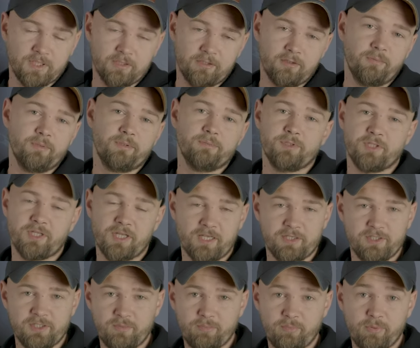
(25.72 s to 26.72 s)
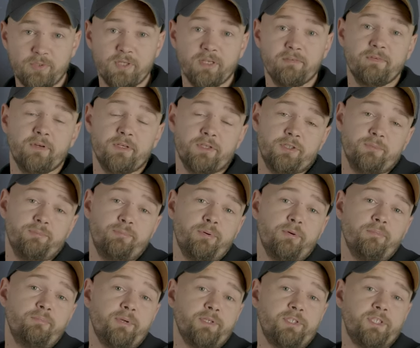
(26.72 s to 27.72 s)
na, dobrym śladzie, ponieważ
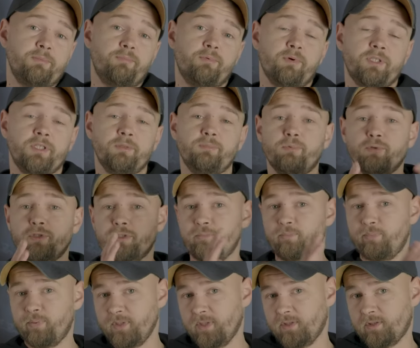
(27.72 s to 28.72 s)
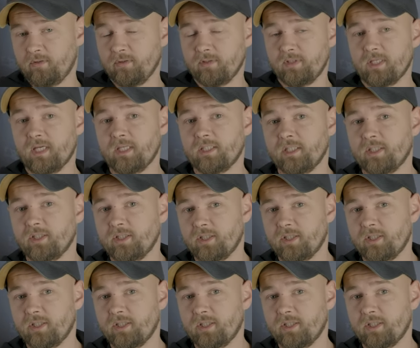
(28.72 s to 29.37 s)
pompa ciepła typu split oznacza,